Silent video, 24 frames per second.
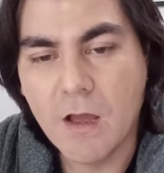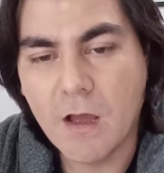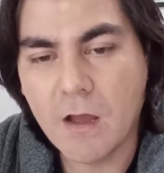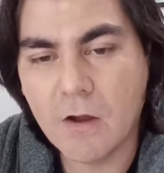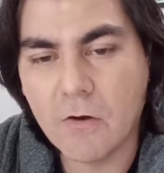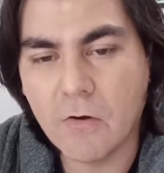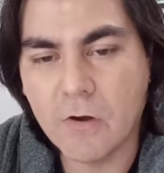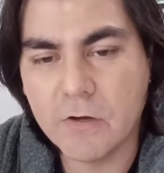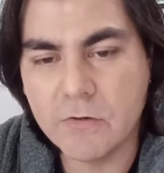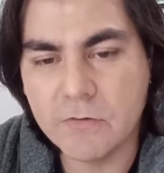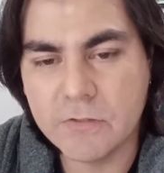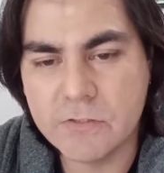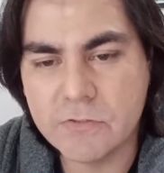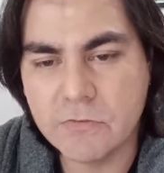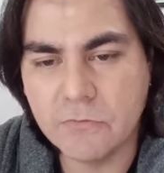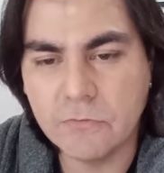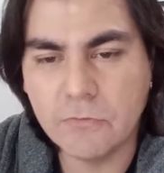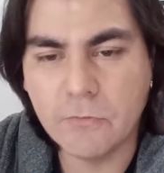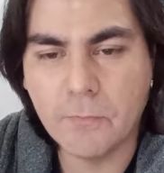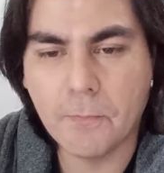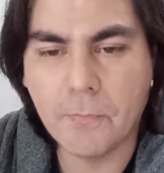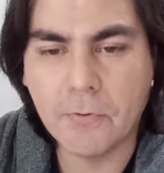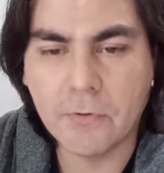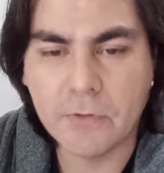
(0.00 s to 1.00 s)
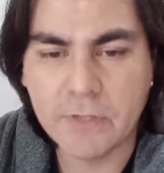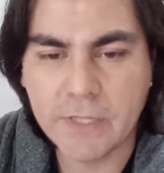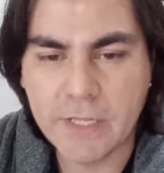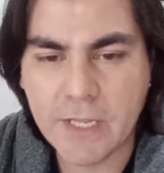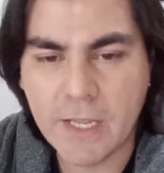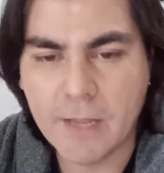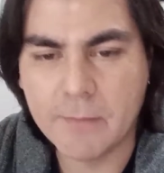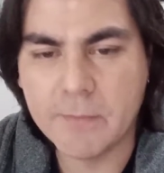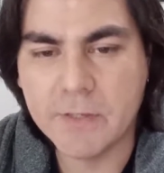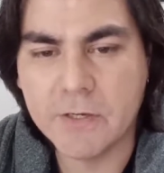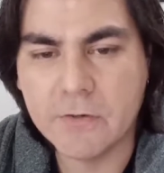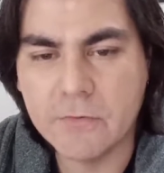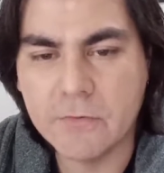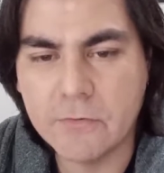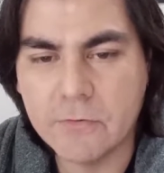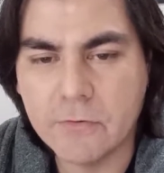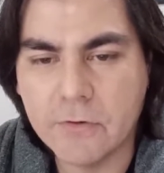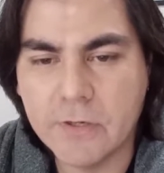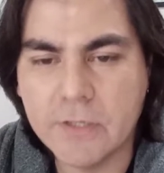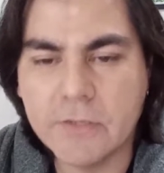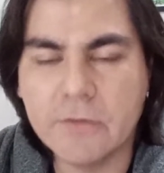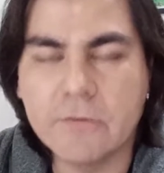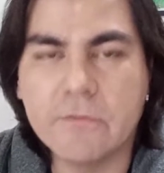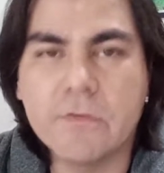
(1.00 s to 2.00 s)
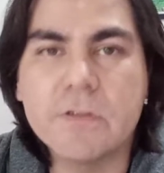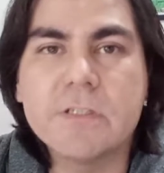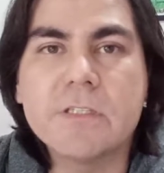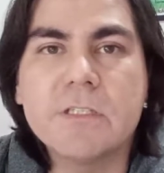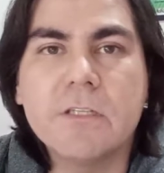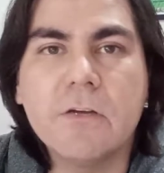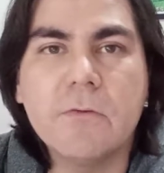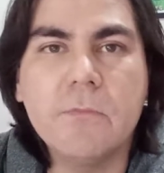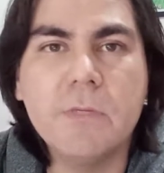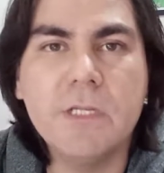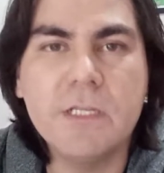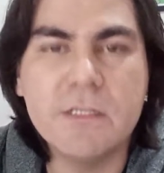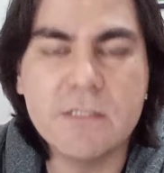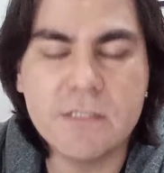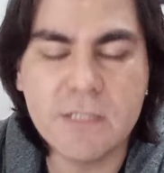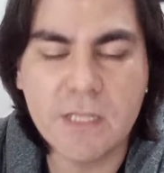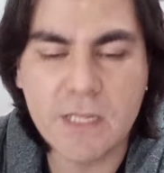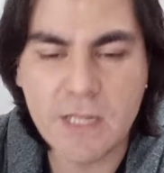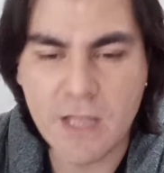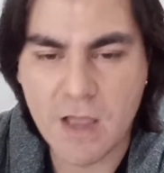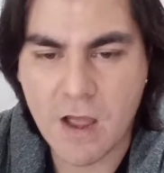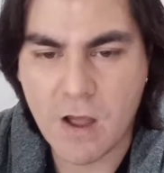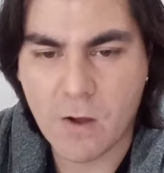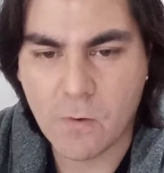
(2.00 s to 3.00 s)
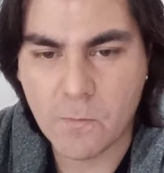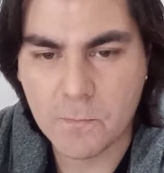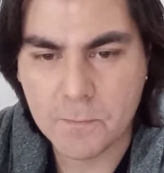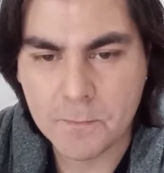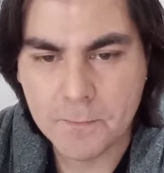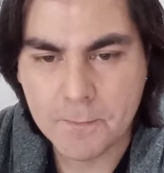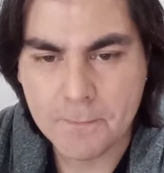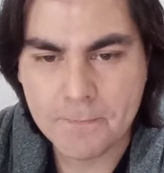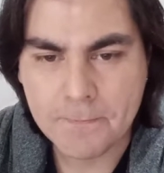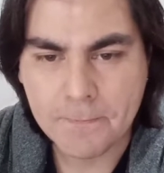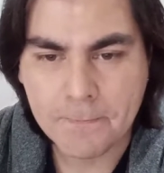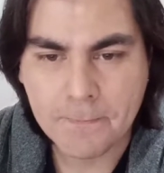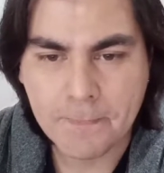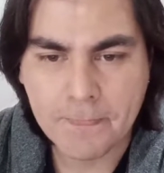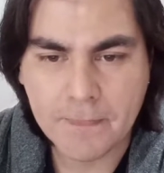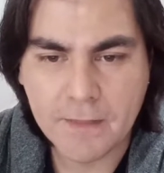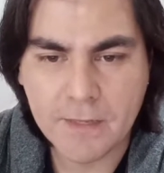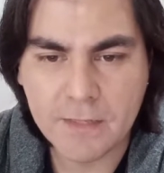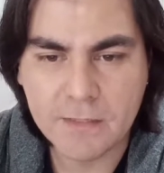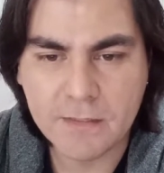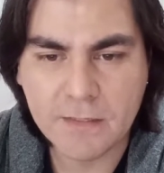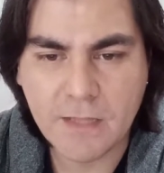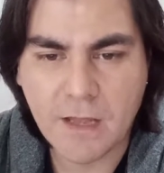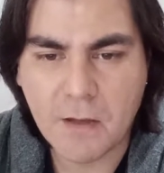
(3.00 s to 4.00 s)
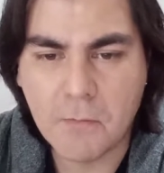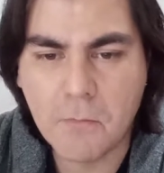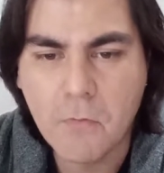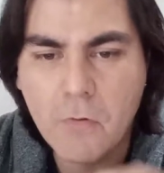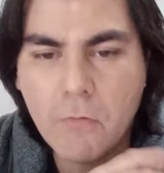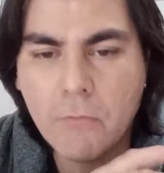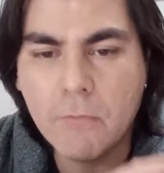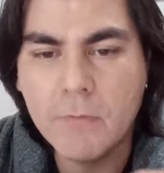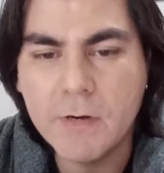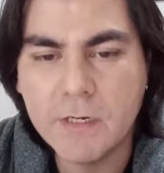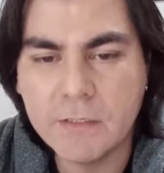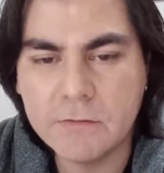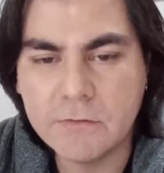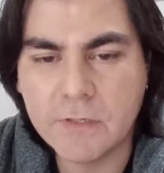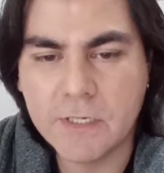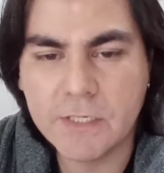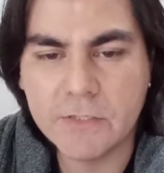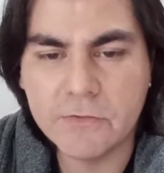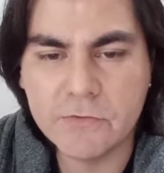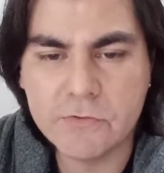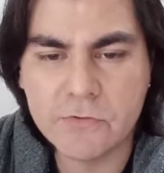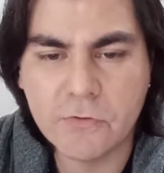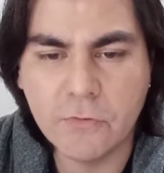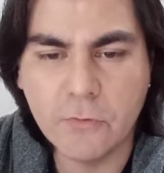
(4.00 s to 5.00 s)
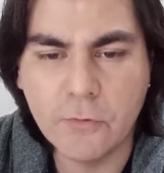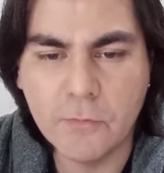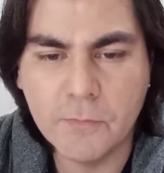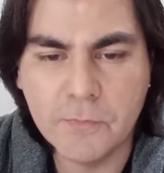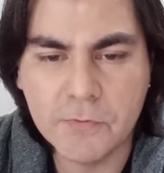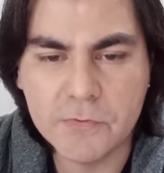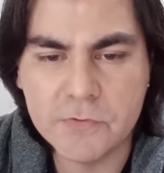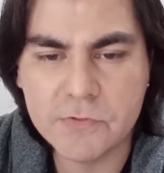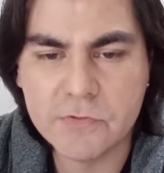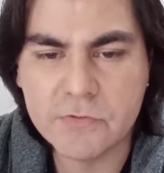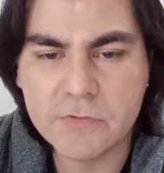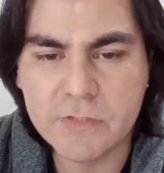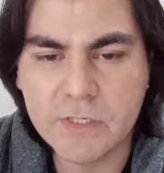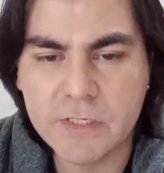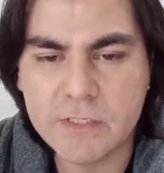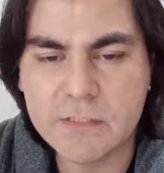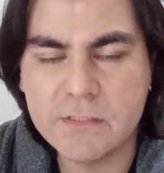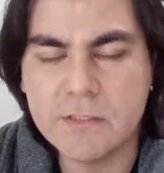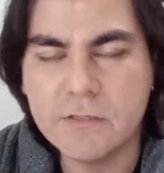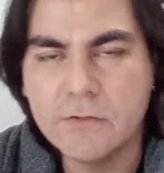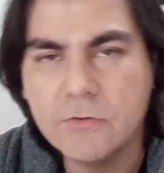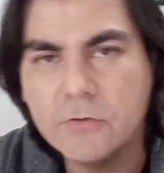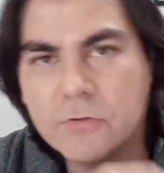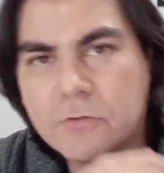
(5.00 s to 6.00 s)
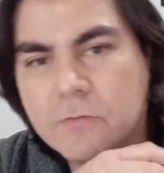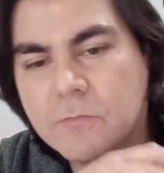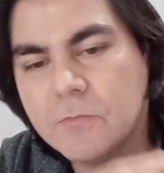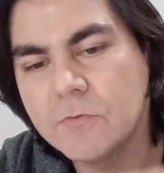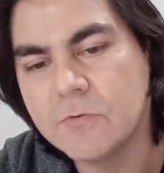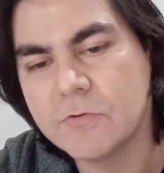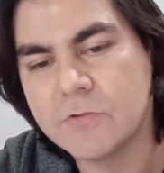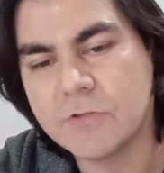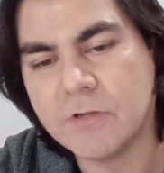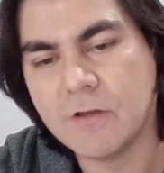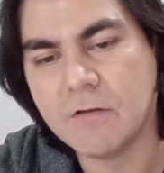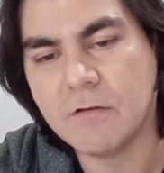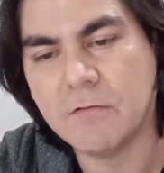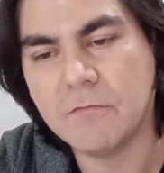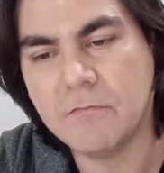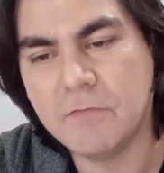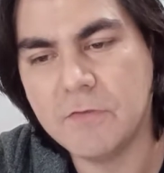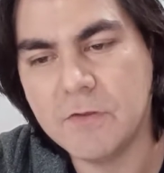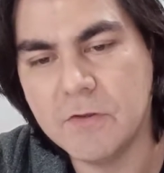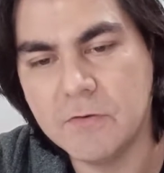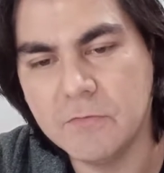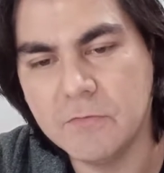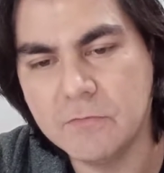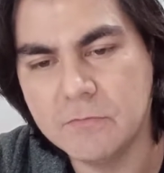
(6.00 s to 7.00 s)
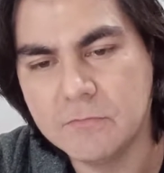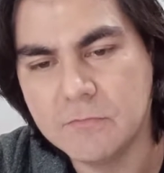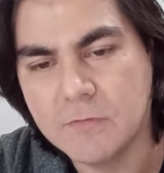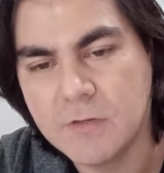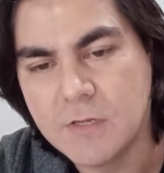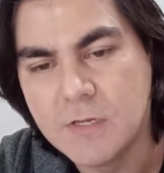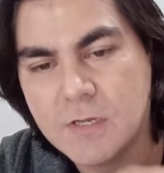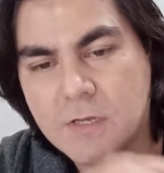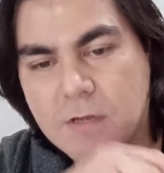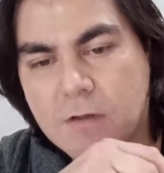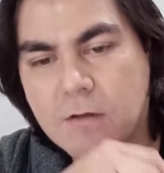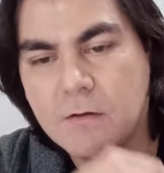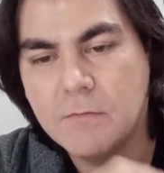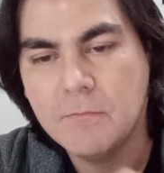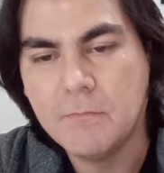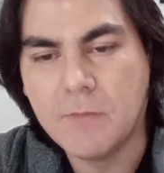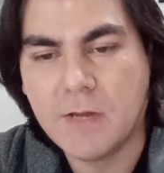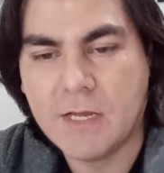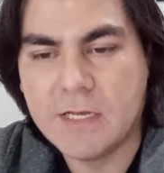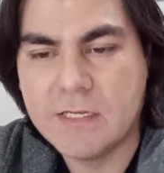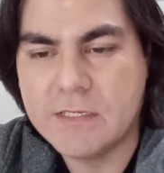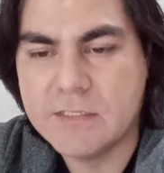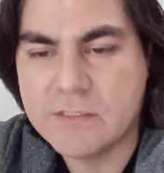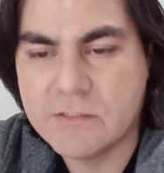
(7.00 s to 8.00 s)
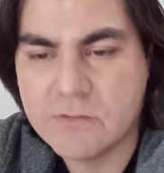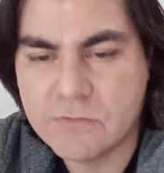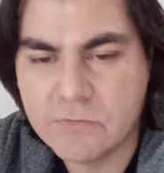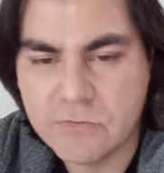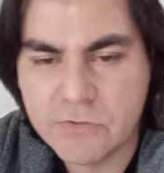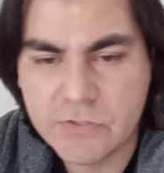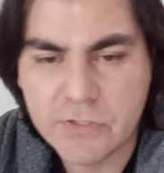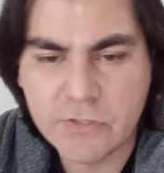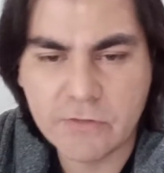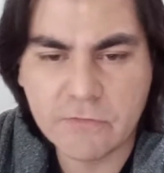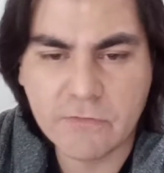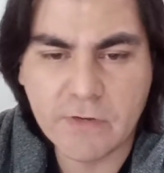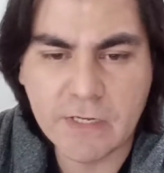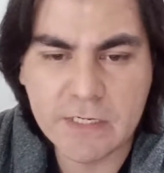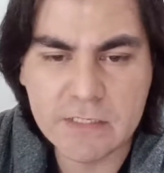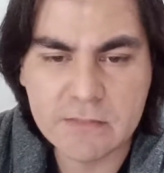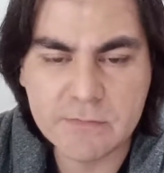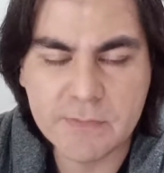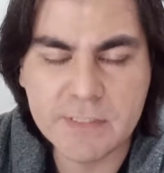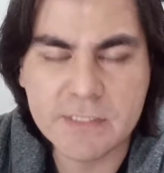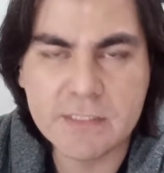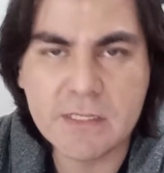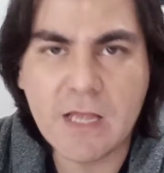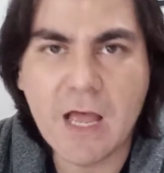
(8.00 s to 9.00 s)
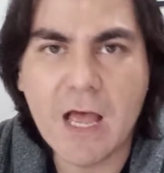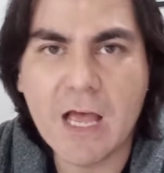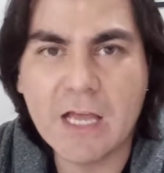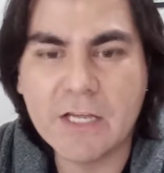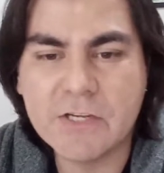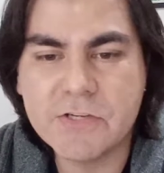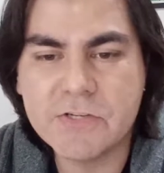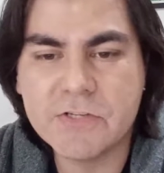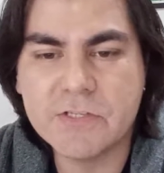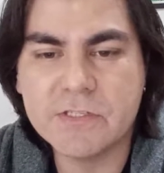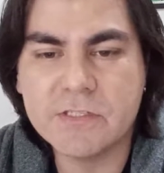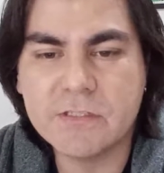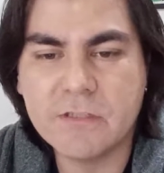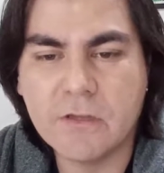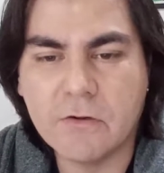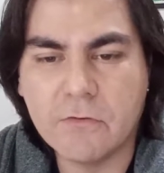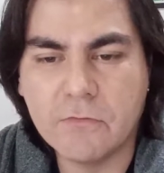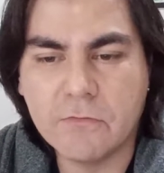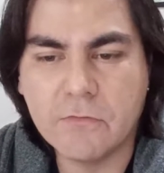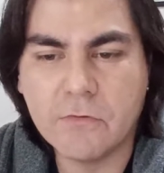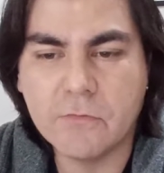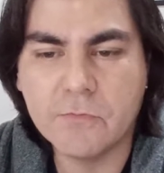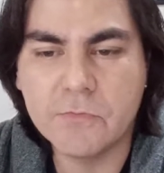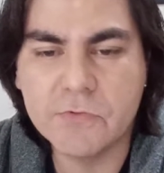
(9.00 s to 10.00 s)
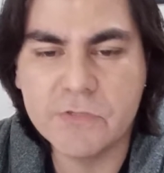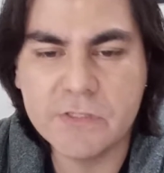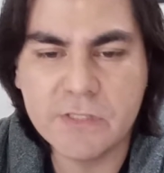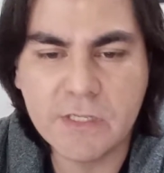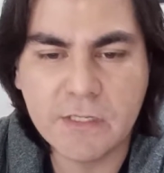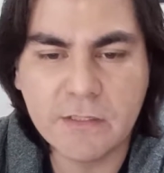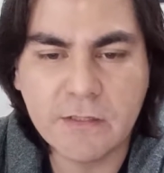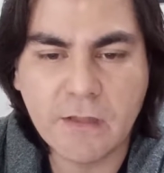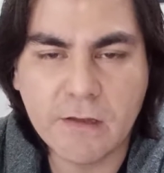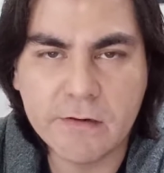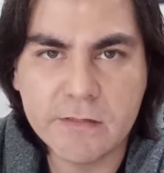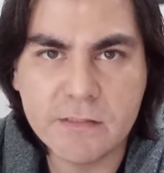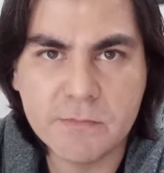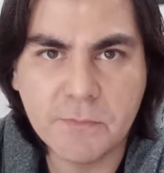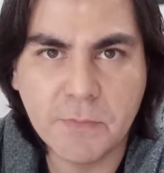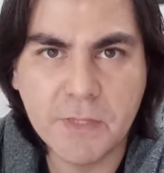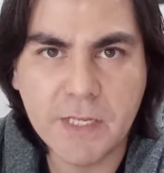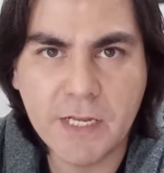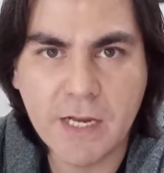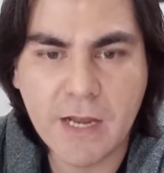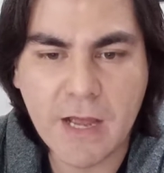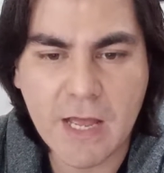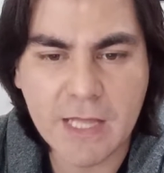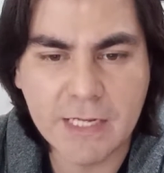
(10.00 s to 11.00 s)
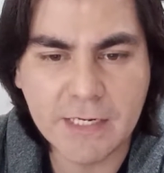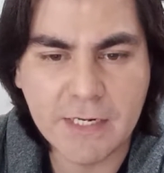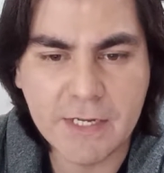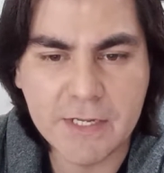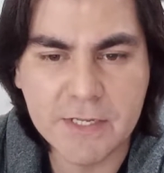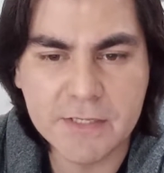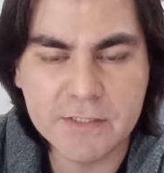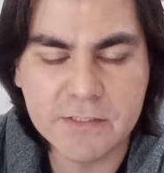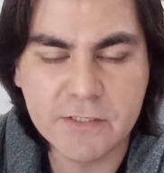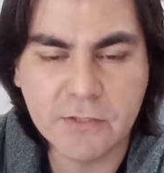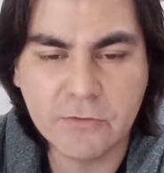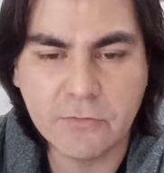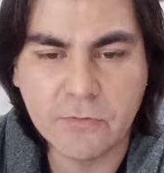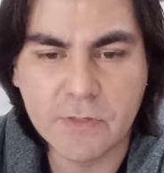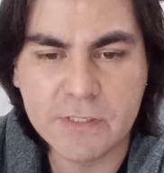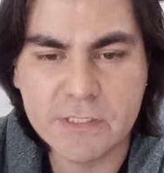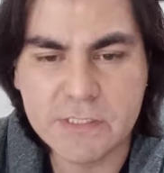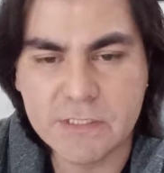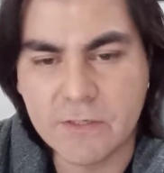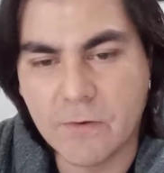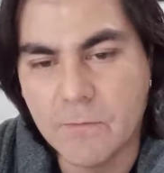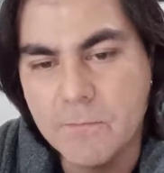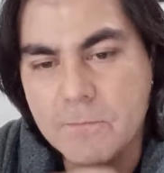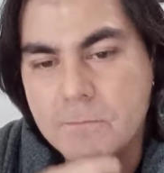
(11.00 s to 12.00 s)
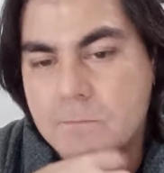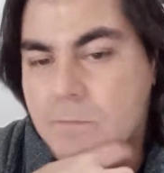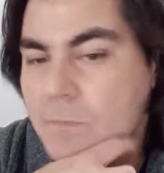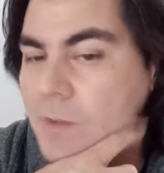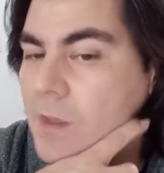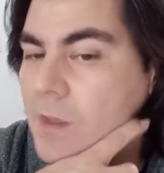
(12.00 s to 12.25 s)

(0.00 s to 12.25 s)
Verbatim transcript: Agora um assunto polêmico, renovação ministerial, que está bombando aí nos grupos, não sei se todo mundo já viu, mas surgiram várias mensagens, então vamos tentar explicar aí a situação.